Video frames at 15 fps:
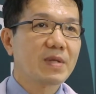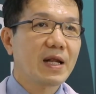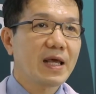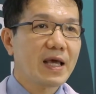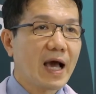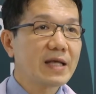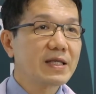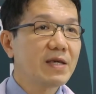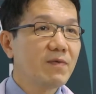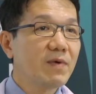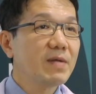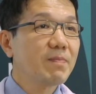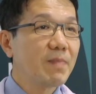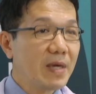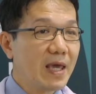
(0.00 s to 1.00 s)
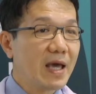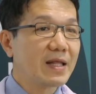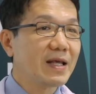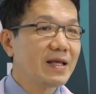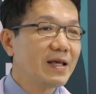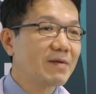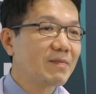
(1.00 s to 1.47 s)
นาฬิกาชีวิตเปลี่ยน
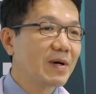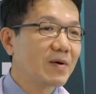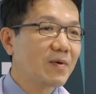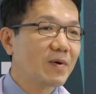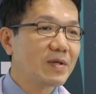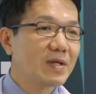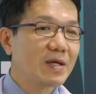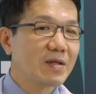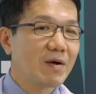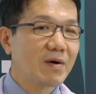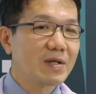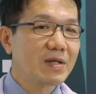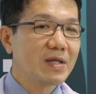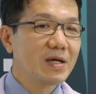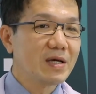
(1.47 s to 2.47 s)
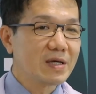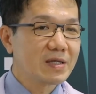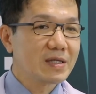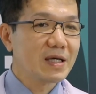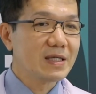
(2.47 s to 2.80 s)
นะอย่างบางคนเนี่ยนอนดึก